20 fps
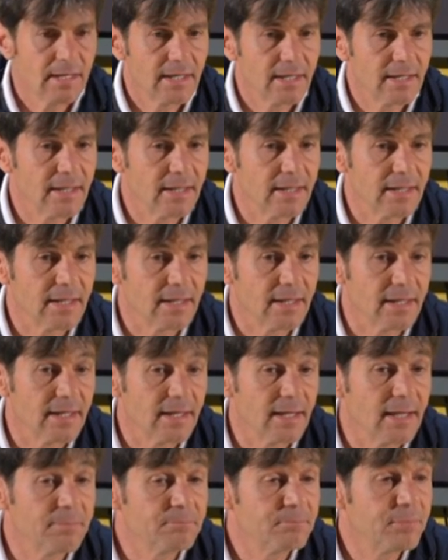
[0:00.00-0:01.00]
e,
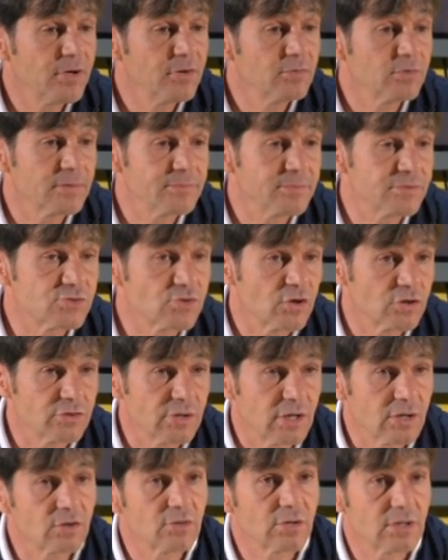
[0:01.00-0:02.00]
e poi un episodio
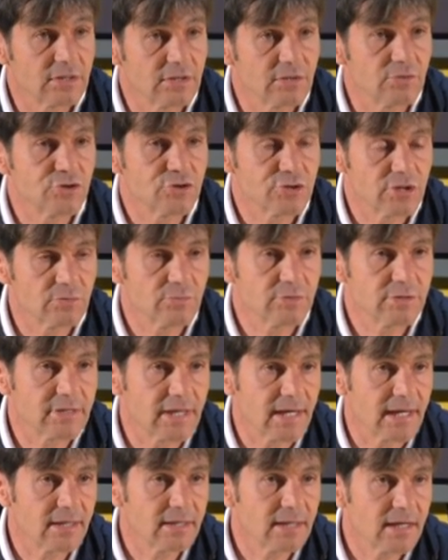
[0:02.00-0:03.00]
ancora di
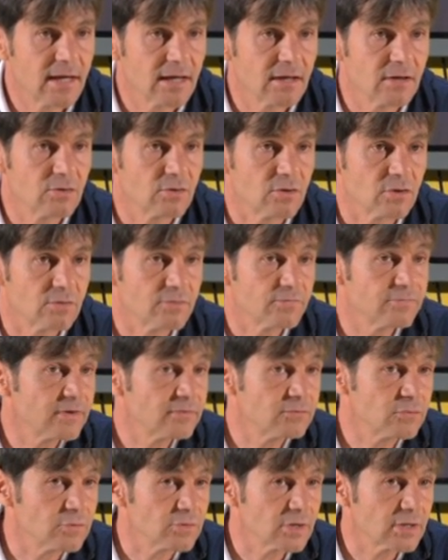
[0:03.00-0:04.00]
ingenuità a loro
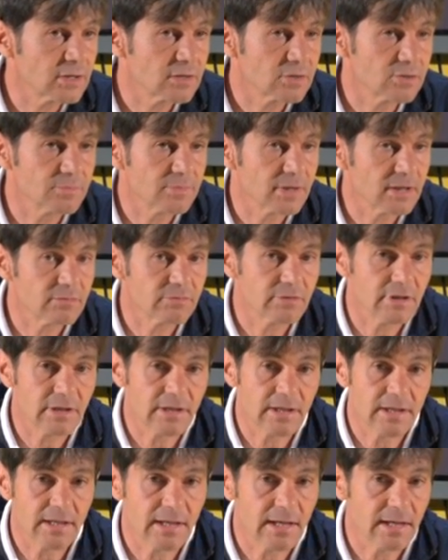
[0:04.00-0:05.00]
favore come
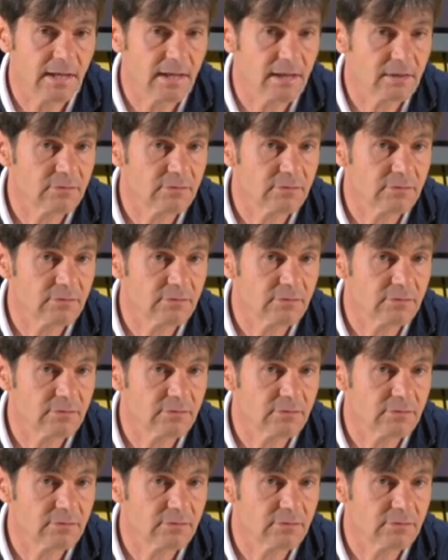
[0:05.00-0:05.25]
quella,